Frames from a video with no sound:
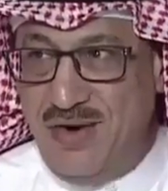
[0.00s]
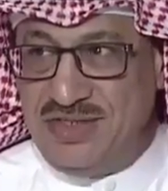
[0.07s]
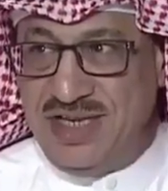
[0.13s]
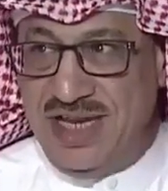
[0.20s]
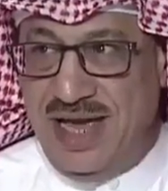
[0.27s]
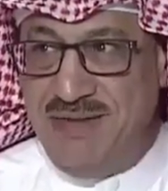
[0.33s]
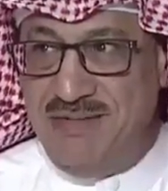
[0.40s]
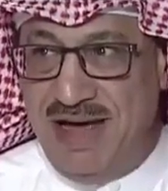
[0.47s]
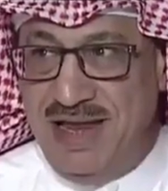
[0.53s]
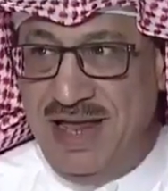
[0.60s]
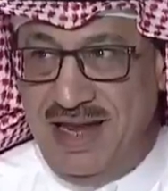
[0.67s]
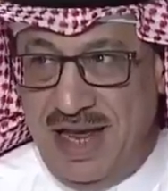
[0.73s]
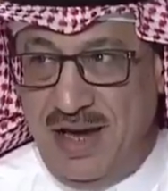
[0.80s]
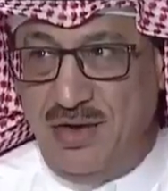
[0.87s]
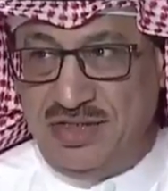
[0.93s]
انا اللي اخش
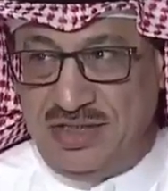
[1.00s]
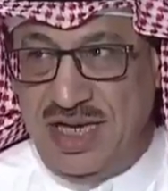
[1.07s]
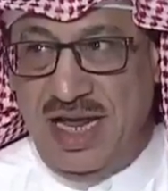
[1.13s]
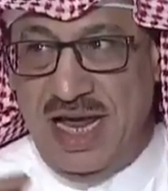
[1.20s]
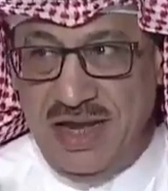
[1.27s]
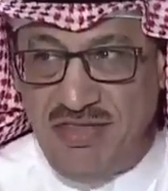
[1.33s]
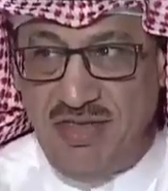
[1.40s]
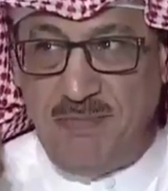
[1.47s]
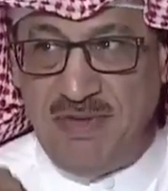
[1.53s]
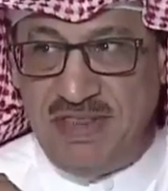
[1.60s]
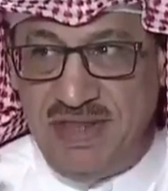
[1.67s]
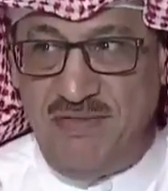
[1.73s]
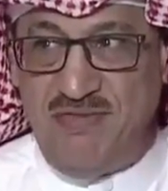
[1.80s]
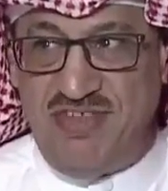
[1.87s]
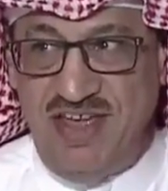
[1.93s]
الحب... انا اخش الان
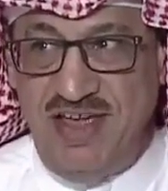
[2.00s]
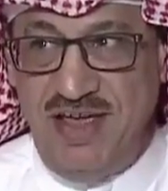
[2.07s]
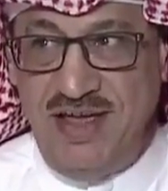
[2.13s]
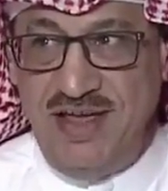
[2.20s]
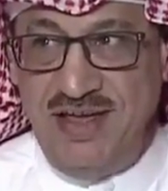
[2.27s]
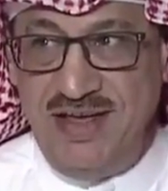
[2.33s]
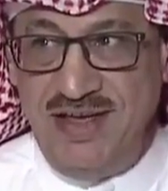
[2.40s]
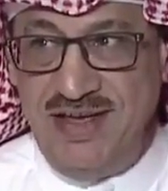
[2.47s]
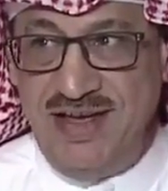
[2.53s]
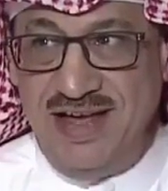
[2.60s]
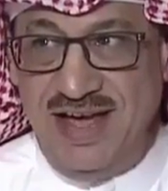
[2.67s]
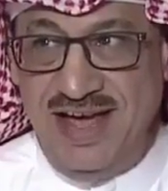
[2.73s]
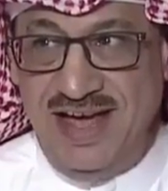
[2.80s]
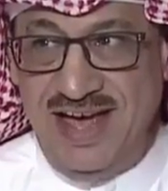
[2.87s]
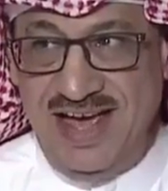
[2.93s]
اظبط نفسي
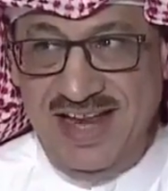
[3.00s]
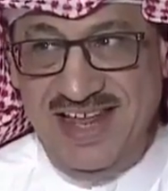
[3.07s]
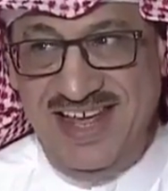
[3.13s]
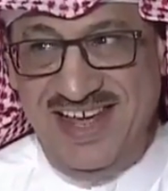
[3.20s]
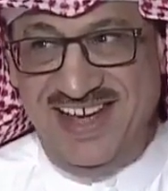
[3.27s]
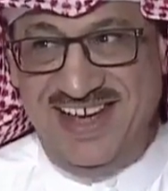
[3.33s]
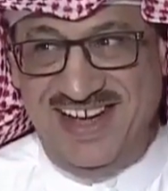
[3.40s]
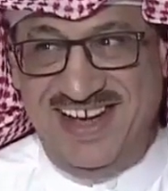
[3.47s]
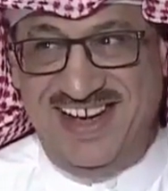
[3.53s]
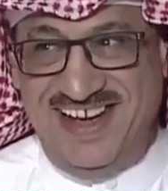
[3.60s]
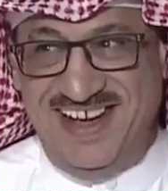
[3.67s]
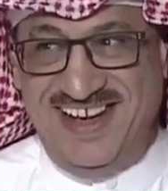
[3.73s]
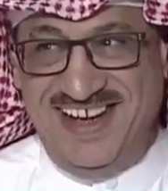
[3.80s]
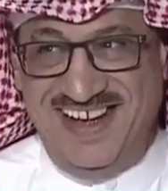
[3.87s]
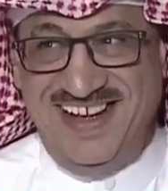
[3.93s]
ها انت انا
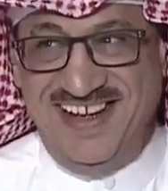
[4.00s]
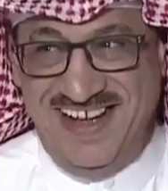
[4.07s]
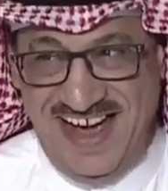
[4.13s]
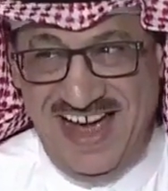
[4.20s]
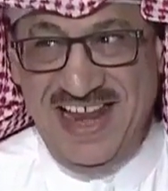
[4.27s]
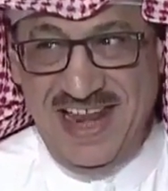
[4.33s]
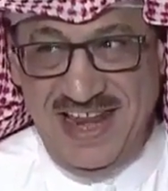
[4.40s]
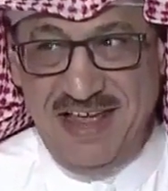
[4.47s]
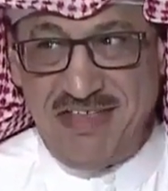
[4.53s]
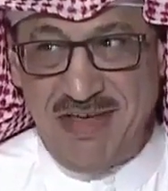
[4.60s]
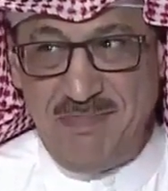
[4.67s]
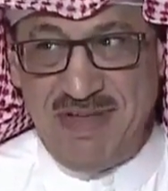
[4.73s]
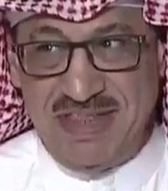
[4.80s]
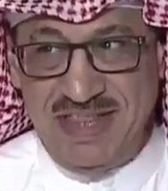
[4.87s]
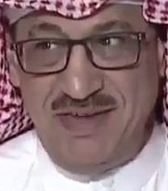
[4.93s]
ها؟ شفت عمرك كم انا
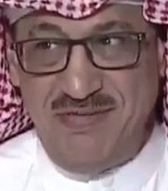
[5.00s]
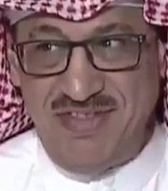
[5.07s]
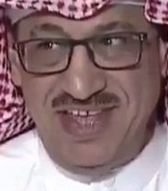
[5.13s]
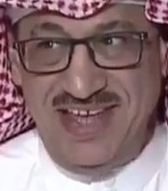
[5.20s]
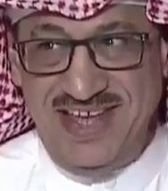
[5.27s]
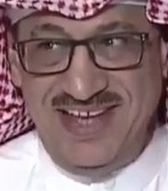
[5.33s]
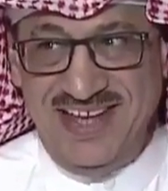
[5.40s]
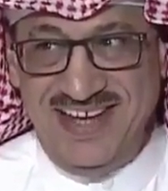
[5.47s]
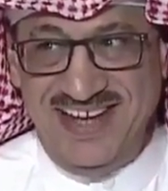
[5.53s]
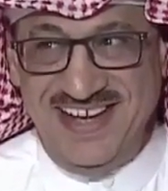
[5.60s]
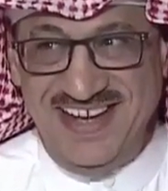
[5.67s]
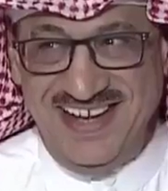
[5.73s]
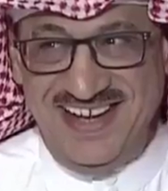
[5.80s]
اللي اظبط نفسي شفت عمرك